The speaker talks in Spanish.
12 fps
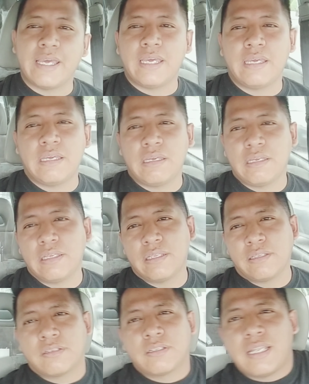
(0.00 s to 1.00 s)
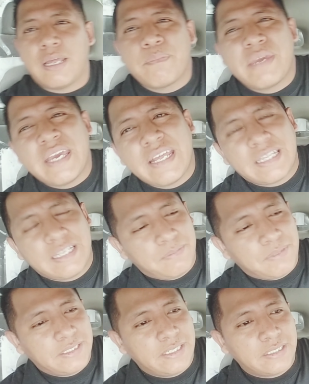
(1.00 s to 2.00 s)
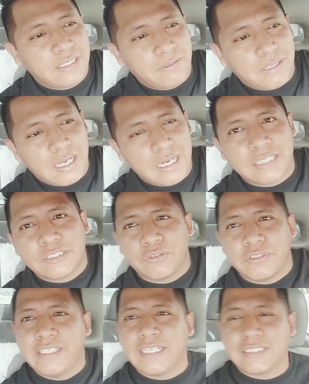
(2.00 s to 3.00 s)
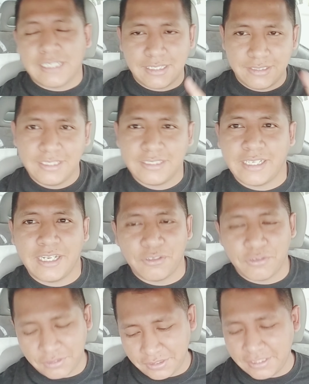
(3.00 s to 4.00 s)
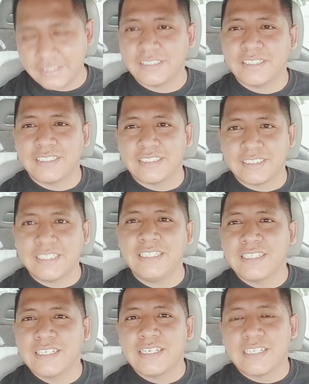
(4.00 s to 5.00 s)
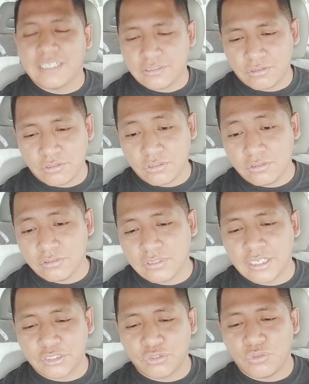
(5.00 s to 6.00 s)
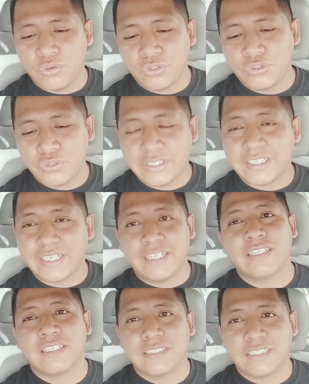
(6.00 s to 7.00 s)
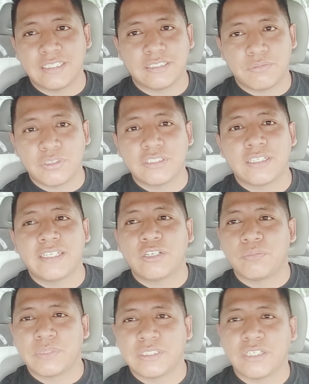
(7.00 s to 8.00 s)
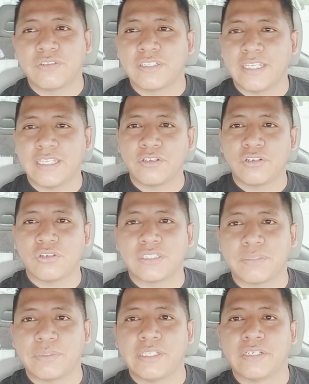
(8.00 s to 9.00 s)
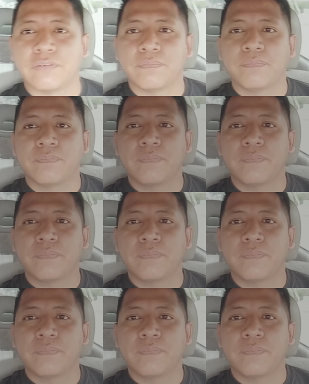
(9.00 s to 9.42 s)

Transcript: Eh, la meta va a ser trabajar hasta hoy día, hasta las 10 de la noche, ¿sí? Son las 8 y 36. Vamos a ir comenzando el día de hoy con ese video.